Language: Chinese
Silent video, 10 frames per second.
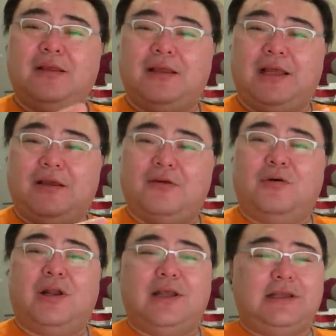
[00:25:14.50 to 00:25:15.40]
哎，
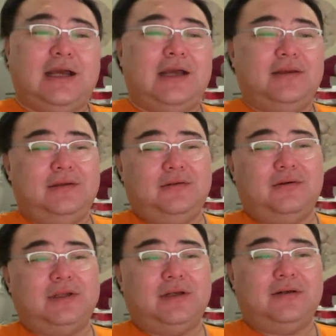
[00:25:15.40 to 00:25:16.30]
换了一代，
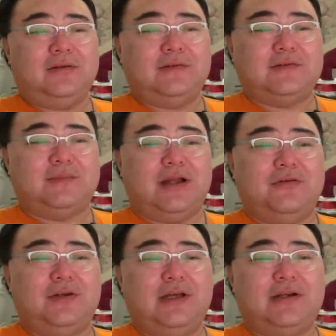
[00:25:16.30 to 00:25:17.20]
换到司马
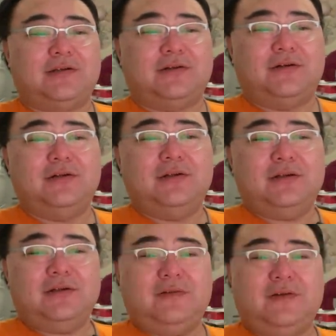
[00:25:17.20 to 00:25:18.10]
伦这个时候，
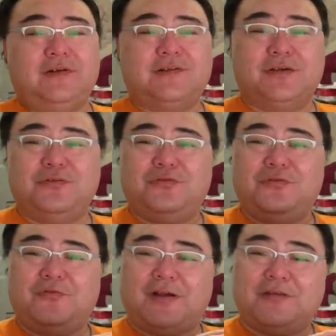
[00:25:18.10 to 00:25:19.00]
这个政
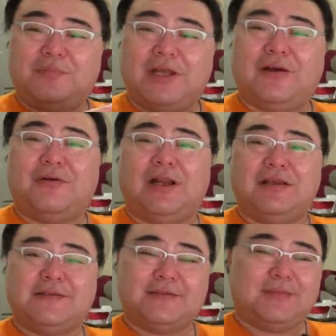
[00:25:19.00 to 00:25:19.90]
局发生变化
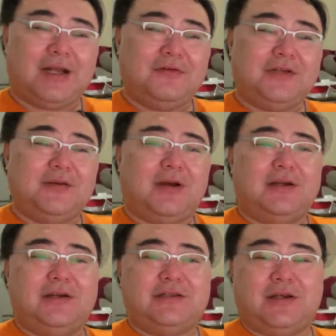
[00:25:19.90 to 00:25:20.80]
了。司马伦这
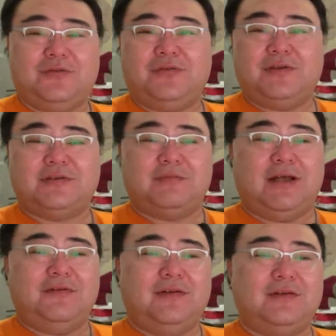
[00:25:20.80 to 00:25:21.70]
帮人掌权，司
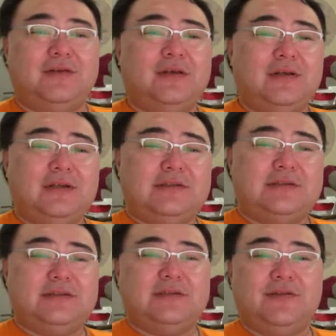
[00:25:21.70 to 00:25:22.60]
马伦的
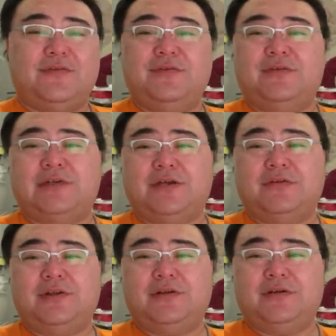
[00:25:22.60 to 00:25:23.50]
亲信孙秀掌
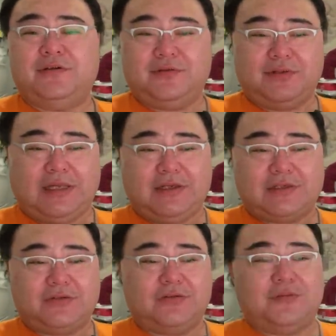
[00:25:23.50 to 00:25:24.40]
权的时候。哎，
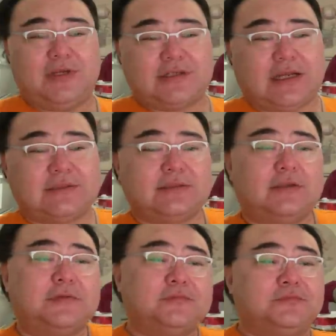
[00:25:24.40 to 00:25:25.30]
石崇就被杀死了。